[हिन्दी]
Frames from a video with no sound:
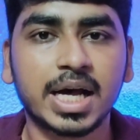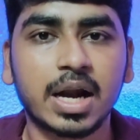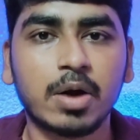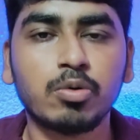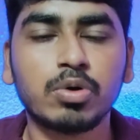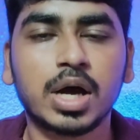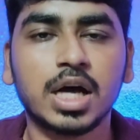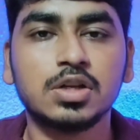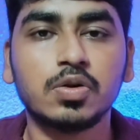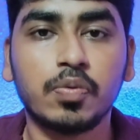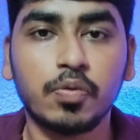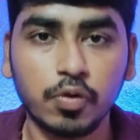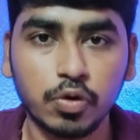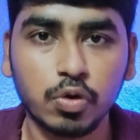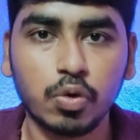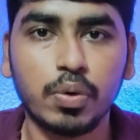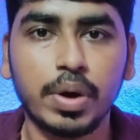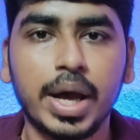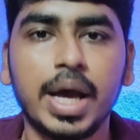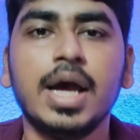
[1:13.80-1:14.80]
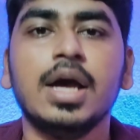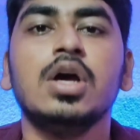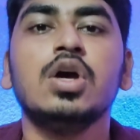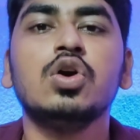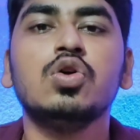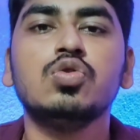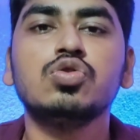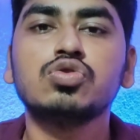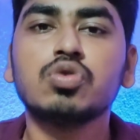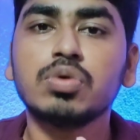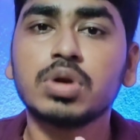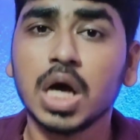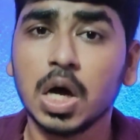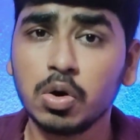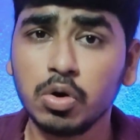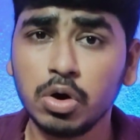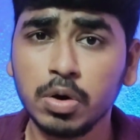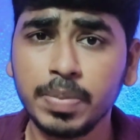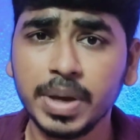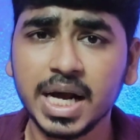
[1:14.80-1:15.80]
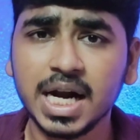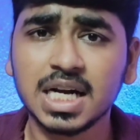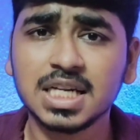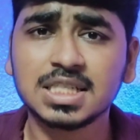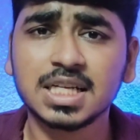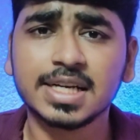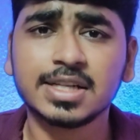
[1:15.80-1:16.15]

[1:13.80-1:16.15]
बैकग्राउंड का जो फोटो है उसको डाउनलोड भी कर